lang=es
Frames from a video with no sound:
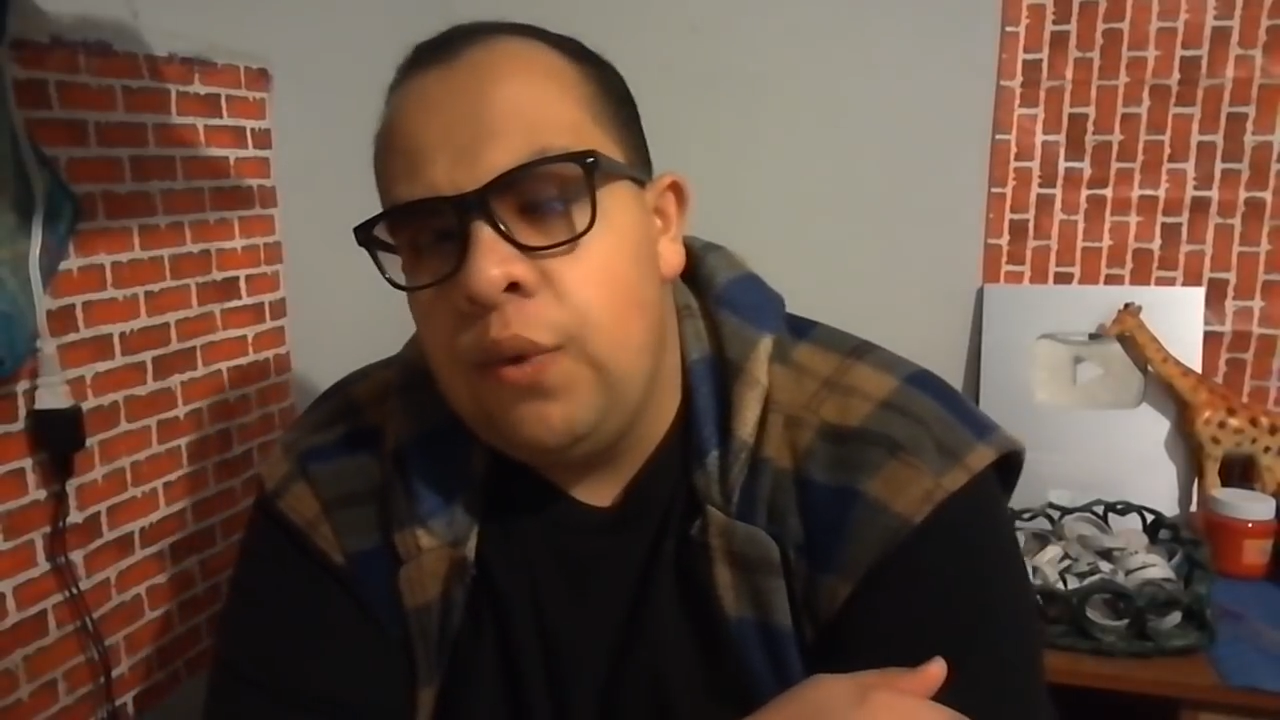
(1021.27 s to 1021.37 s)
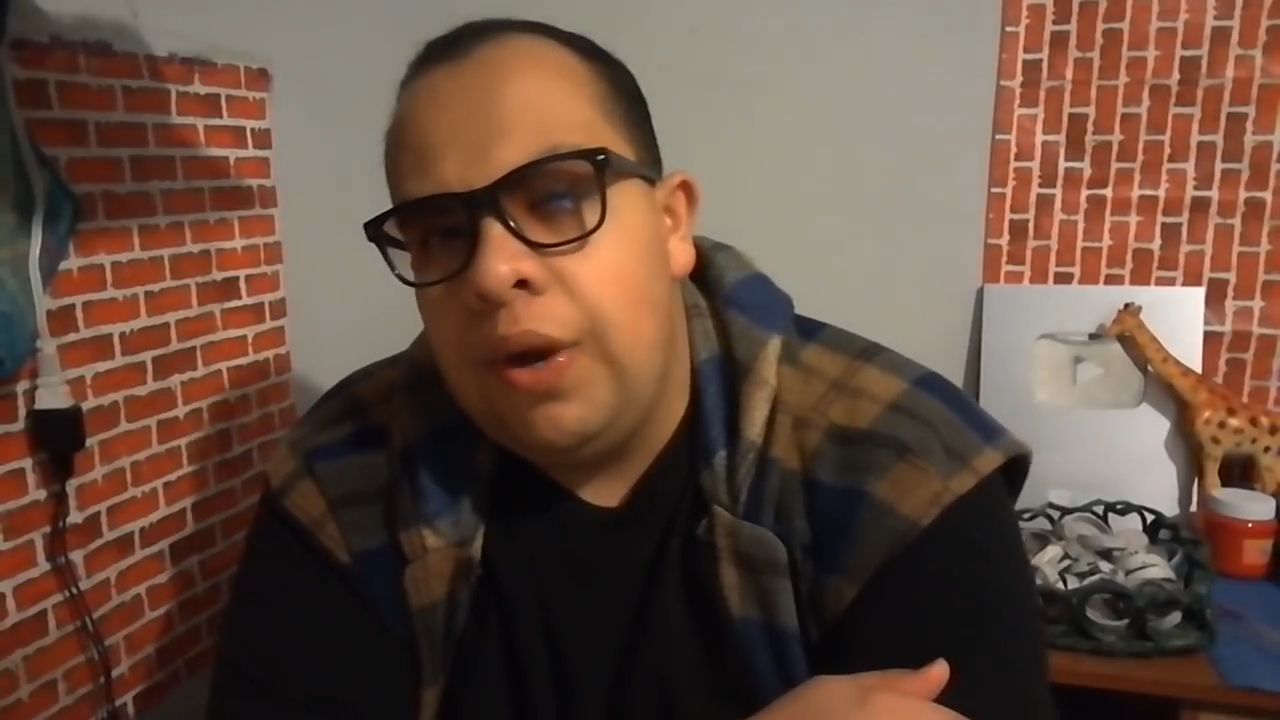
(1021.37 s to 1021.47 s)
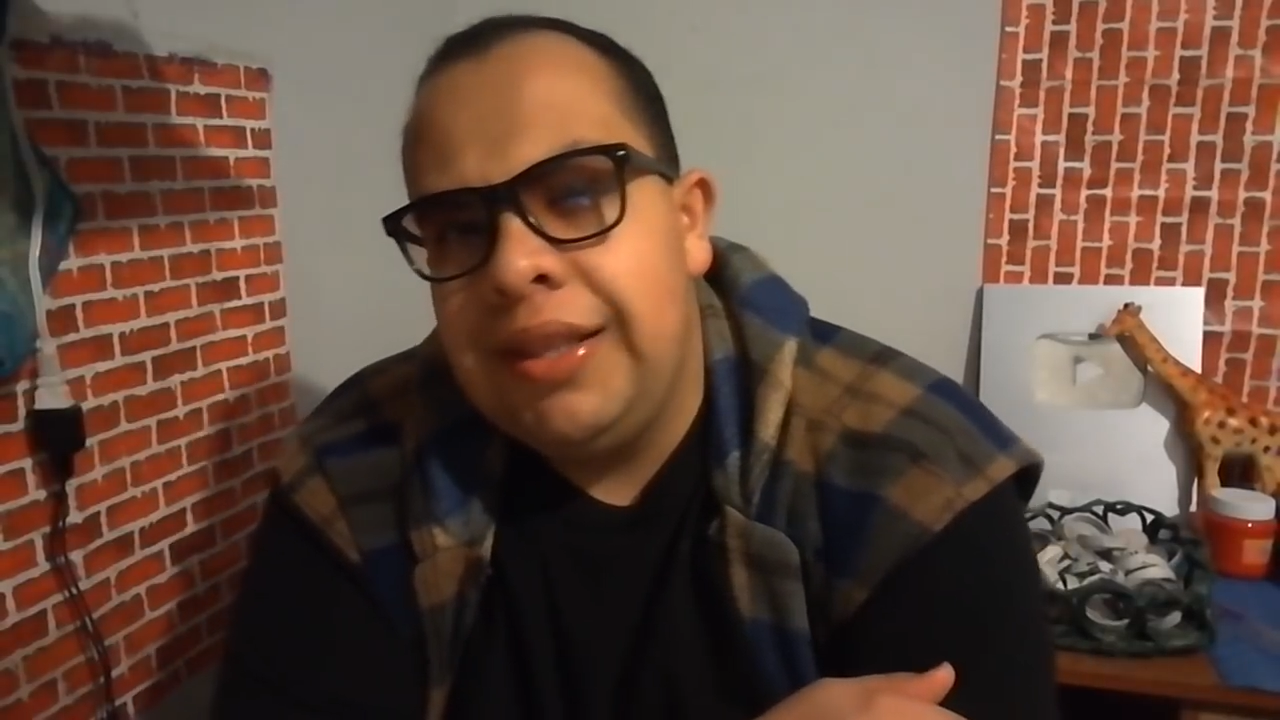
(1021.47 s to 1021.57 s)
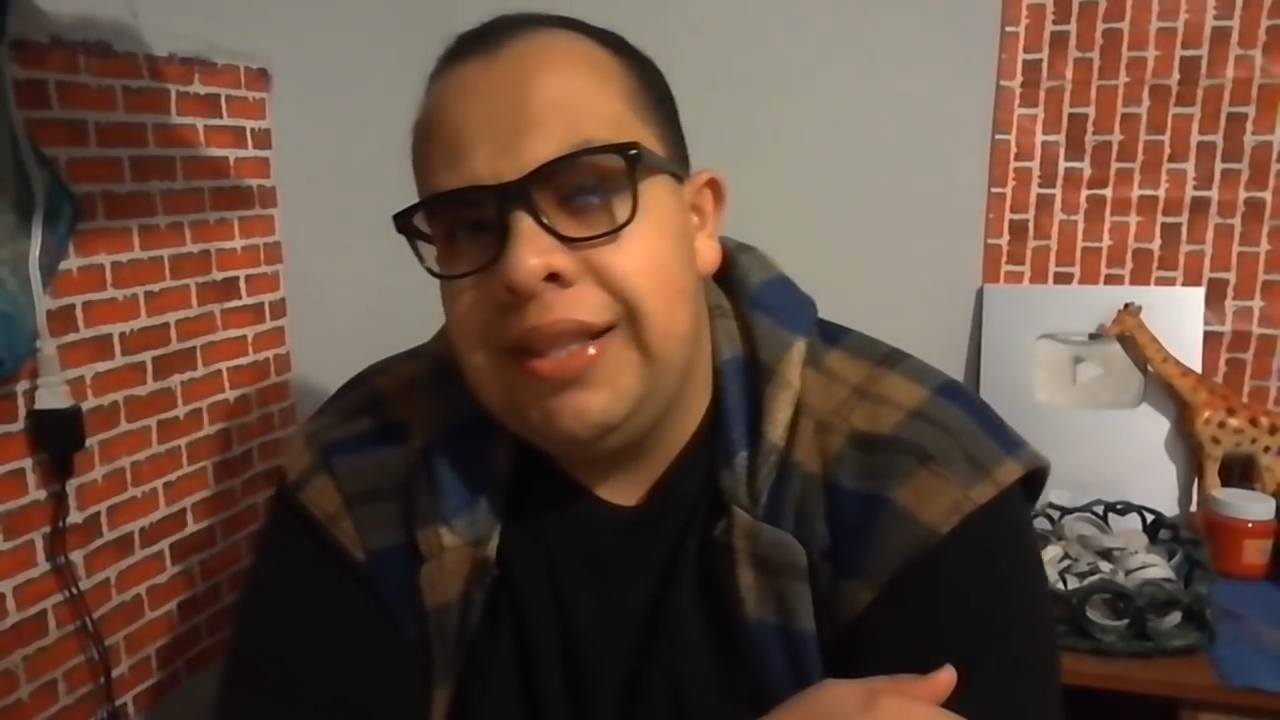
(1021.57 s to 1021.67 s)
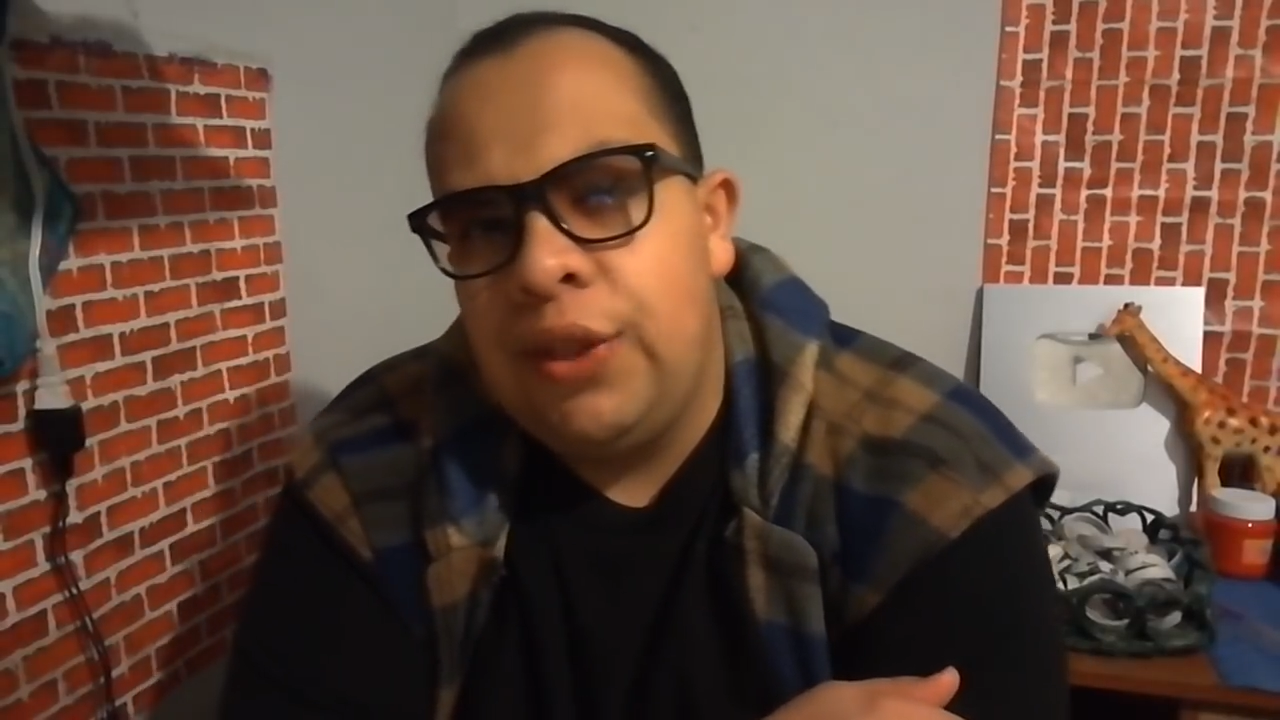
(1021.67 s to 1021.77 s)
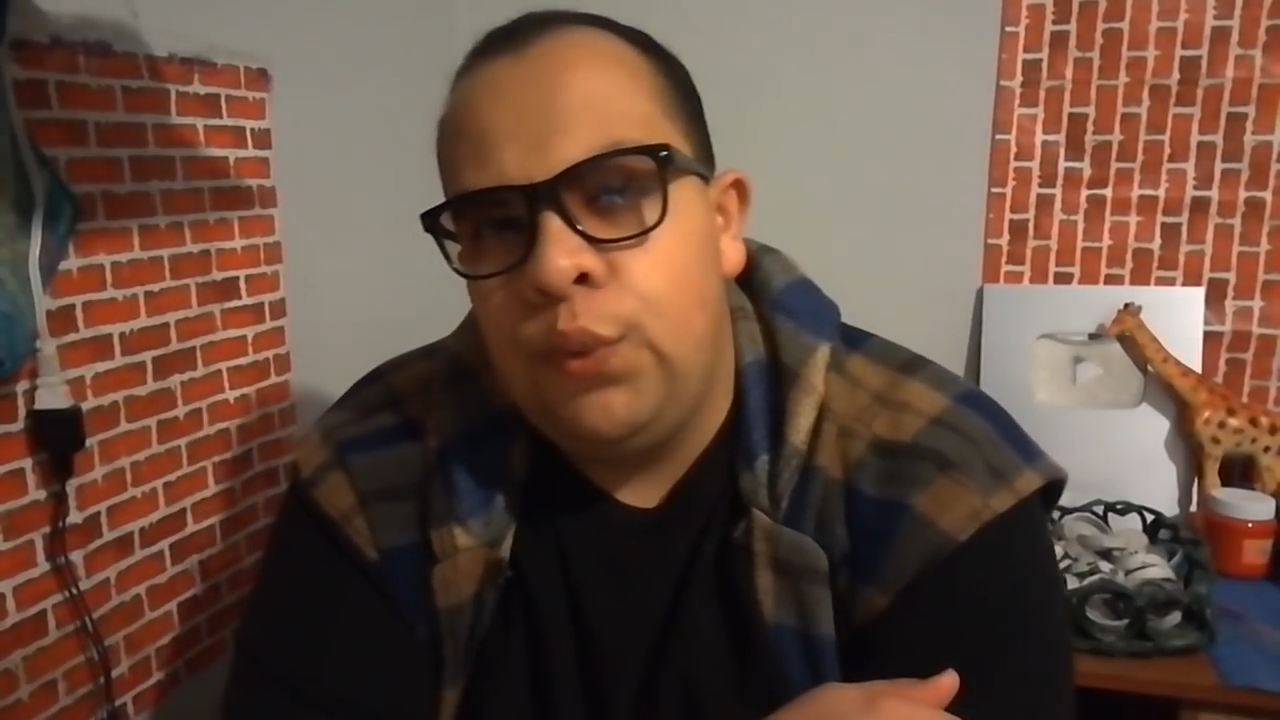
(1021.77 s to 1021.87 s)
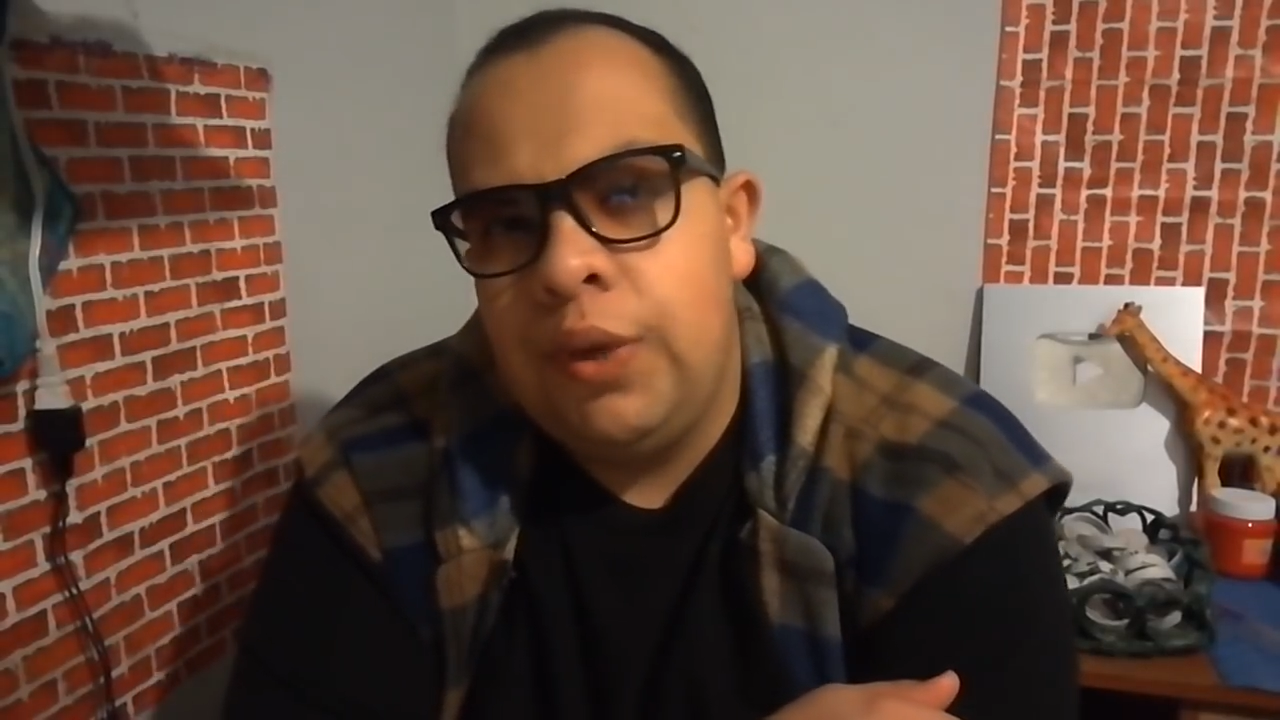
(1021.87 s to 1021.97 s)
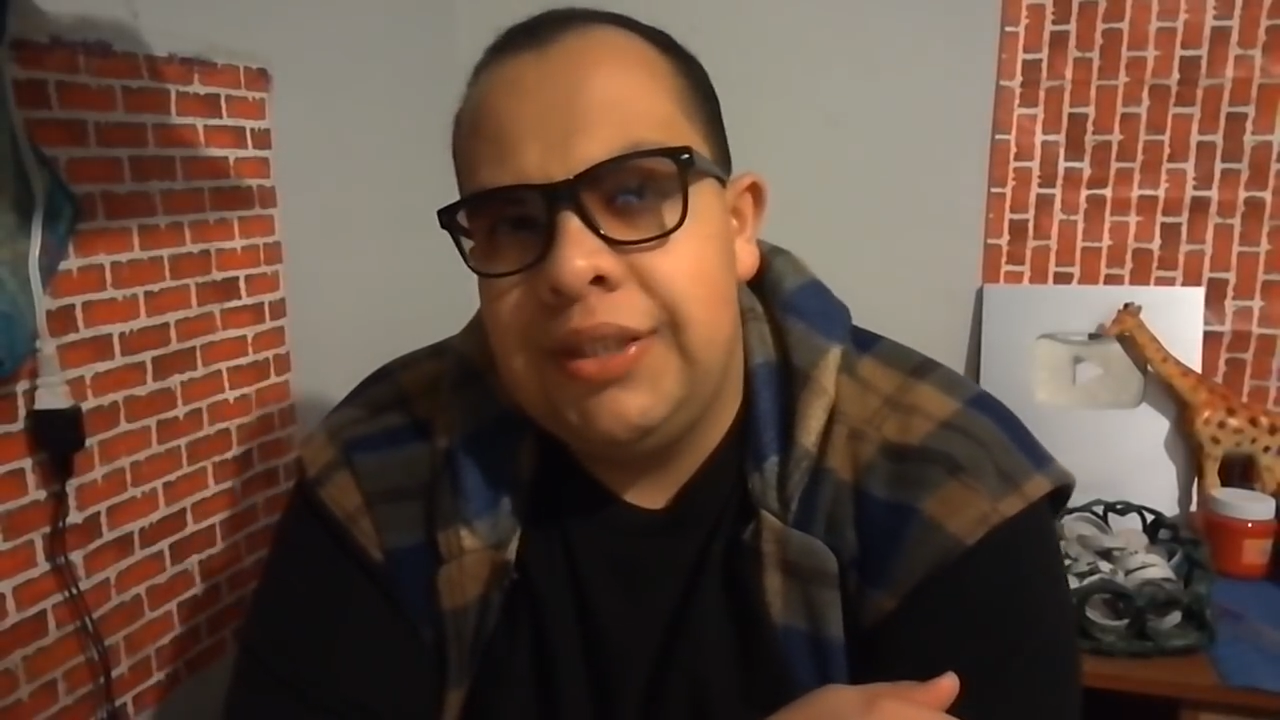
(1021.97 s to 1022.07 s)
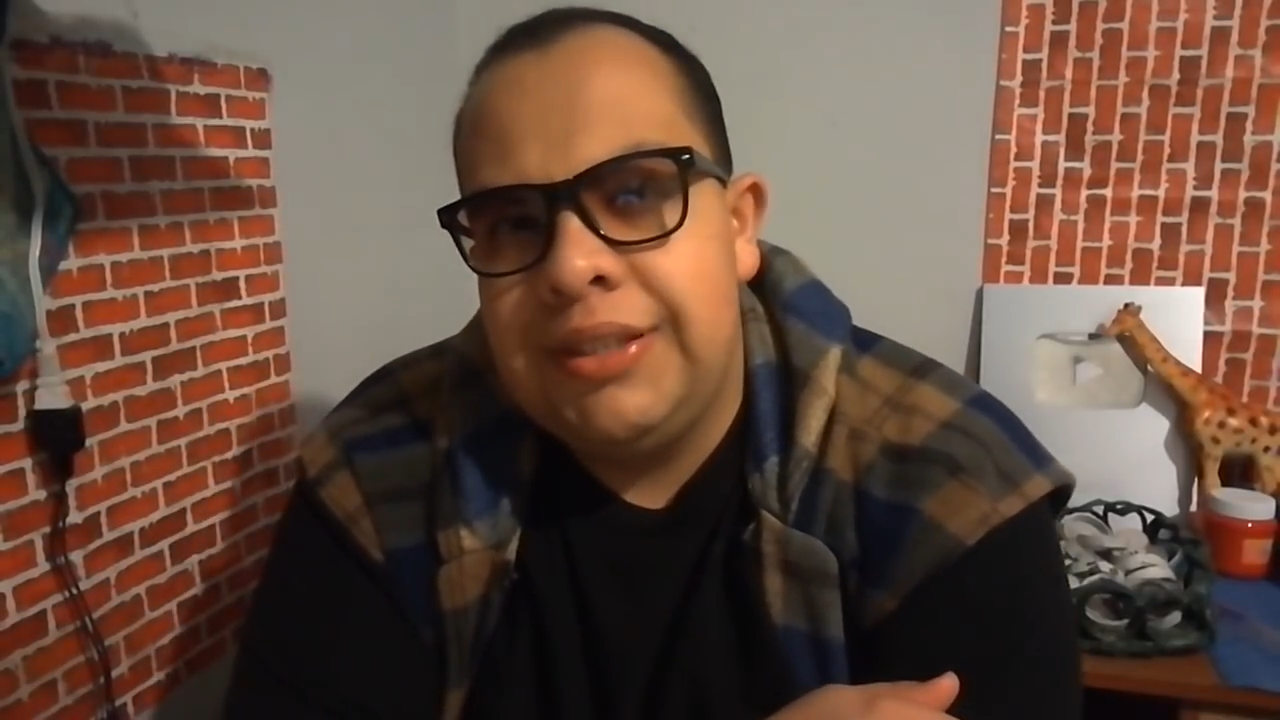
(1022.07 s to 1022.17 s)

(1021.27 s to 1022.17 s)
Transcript: 40 donas,